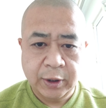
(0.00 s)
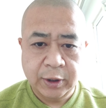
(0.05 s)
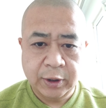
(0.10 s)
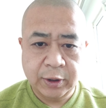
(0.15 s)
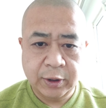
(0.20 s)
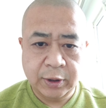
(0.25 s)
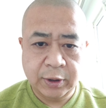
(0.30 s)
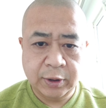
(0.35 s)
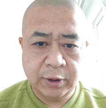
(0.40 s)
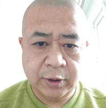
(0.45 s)

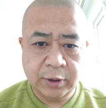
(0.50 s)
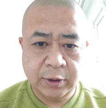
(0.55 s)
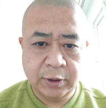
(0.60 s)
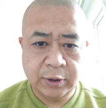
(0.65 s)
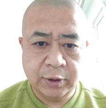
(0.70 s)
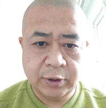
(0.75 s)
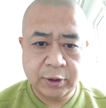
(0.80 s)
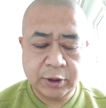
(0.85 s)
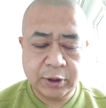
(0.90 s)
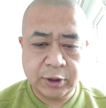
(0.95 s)

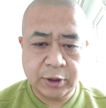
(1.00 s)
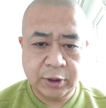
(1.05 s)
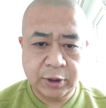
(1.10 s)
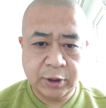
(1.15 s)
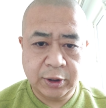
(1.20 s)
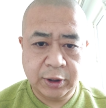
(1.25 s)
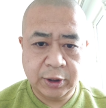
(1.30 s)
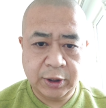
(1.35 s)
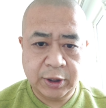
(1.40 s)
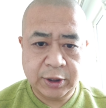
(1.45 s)
呃
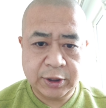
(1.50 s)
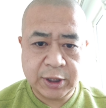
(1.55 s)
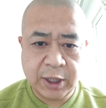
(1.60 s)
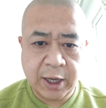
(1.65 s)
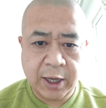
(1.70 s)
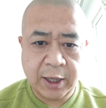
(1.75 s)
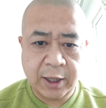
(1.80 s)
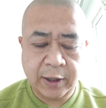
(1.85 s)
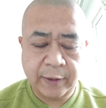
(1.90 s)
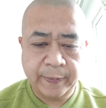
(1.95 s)
是一
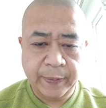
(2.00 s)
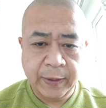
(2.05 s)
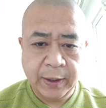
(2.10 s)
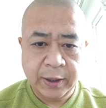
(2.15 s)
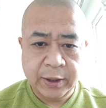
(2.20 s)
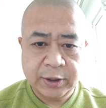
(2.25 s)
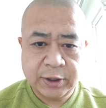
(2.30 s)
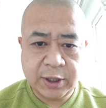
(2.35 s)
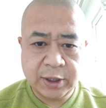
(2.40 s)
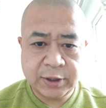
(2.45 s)
家
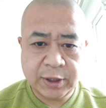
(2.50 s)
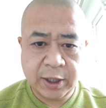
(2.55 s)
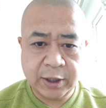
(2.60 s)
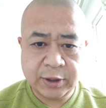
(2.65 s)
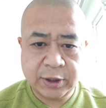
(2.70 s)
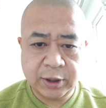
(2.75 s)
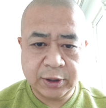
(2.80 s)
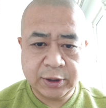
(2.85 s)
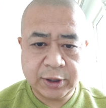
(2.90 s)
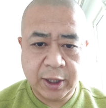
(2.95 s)
现在
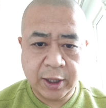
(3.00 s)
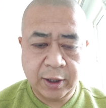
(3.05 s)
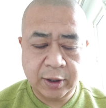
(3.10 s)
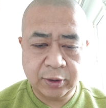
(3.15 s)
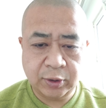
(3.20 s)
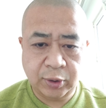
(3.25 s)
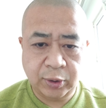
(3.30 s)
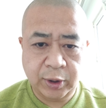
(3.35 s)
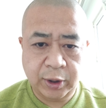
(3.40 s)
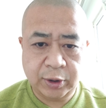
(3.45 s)
正在
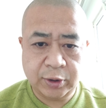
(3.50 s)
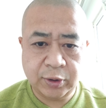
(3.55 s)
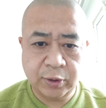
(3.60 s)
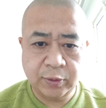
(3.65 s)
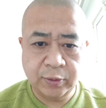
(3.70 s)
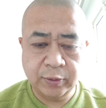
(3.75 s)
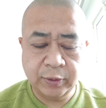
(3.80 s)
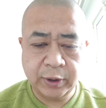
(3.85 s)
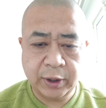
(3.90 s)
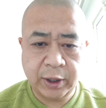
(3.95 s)
推崇
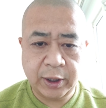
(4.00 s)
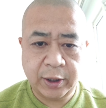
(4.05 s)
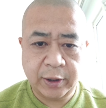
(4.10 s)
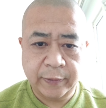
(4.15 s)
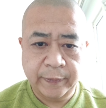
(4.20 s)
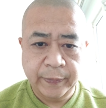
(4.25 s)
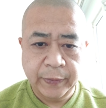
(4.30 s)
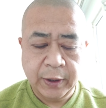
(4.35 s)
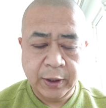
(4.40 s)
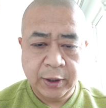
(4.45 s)
的
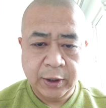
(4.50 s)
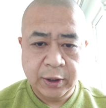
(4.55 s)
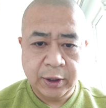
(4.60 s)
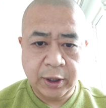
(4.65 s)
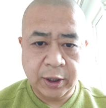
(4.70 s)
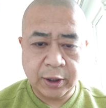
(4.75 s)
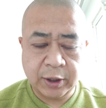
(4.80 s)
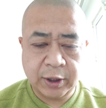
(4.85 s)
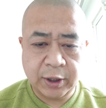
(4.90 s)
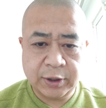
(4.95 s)

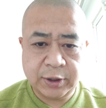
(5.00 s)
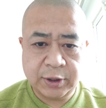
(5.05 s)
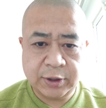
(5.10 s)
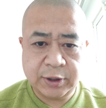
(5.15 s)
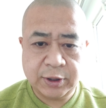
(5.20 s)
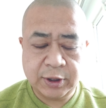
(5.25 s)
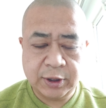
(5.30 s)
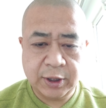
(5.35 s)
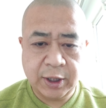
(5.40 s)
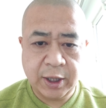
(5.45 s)
呃科技
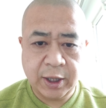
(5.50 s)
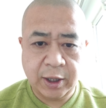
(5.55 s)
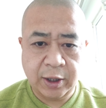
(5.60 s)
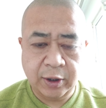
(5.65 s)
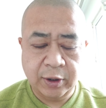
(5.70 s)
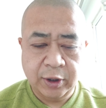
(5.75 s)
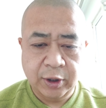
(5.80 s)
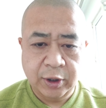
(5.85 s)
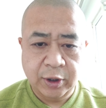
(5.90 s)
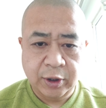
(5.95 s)
企业，
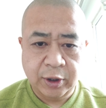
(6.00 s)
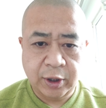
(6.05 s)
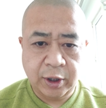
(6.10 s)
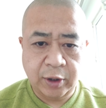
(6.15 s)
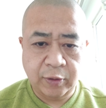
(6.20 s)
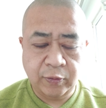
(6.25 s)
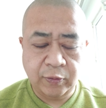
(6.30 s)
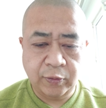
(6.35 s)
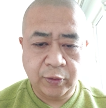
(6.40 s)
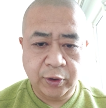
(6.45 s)
呃
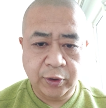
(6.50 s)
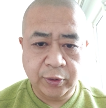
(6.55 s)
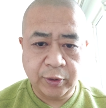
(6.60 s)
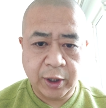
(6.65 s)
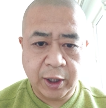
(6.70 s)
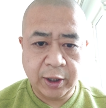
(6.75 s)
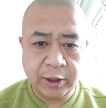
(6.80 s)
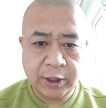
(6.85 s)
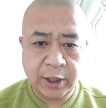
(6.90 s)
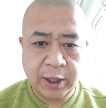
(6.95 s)
物流
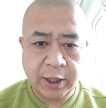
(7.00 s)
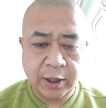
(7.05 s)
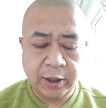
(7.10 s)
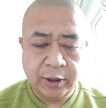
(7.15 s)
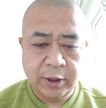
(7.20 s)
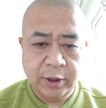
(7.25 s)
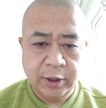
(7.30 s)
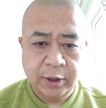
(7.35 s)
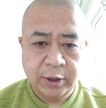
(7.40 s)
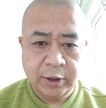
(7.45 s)
行业
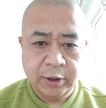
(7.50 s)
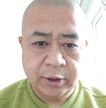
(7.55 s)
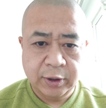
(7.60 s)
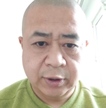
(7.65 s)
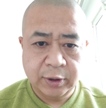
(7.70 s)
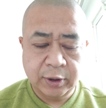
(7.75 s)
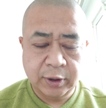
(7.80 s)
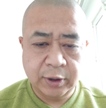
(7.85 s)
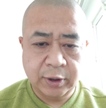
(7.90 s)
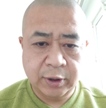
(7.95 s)

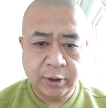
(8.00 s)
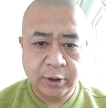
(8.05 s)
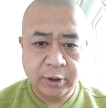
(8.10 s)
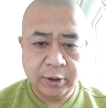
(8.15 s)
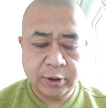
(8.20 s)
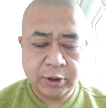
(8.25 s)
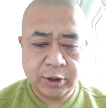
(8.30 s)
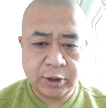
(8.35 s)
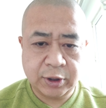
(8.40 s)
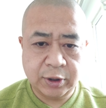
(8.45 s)
呃
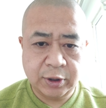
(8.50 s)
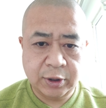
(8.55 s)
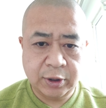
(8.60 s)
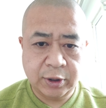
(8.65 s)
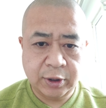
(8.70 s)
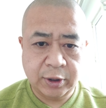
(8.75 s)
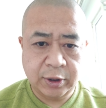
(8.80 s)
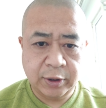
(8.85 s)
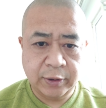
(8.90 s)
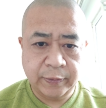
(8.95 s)

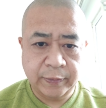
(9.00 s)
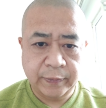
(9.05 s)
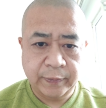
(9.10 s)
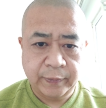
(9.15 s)
是